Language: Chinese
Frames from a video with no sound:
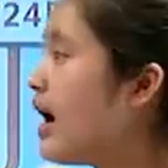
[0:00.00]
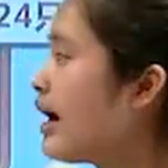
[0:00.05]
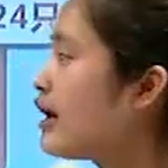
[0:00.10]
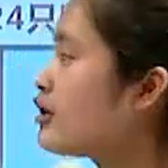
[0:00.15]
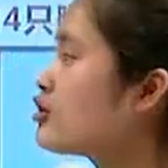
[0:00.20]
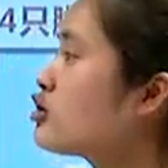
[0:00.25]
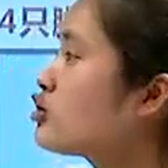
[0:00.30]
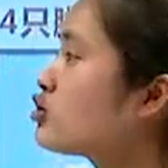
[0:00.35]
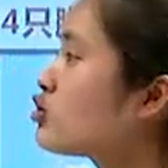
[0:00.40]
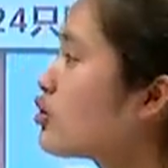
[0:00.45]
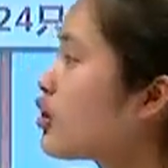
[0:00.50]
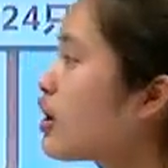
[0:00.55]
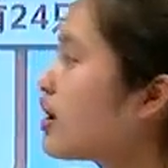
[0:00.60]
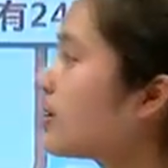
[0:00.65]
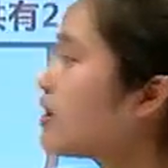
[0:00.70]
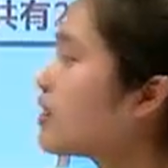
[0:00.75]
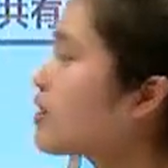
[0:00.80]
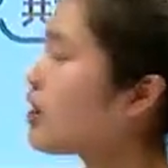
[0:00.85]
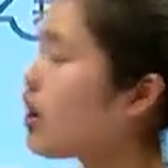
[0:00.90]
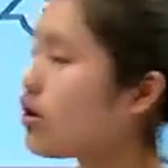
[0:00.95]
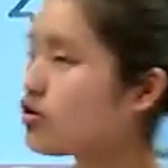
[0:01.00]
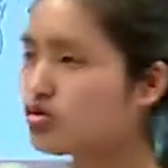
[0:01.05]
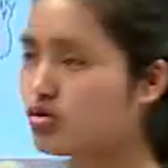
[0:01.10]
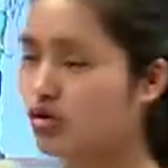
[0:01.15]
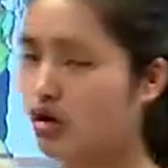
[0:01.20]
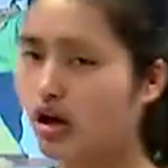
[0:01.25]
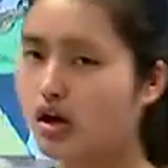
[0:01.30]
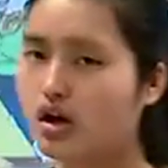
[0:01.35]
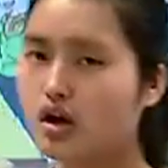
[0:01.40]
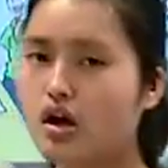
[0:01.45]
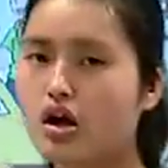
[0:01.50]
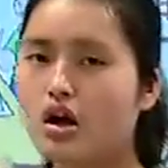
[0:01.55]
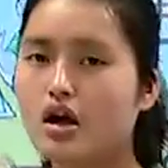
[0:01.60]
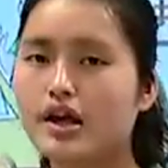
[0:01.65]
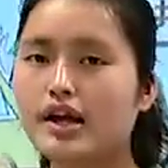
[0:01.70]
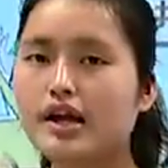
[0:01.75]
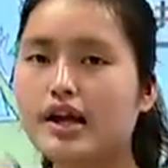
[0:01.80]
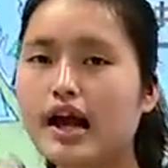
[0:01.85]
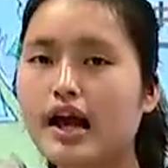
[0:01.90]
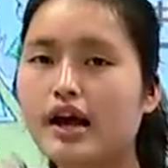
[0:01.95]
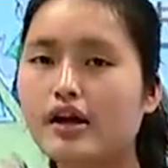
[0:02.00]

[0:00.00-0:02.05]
哎，这个同学告诉我，应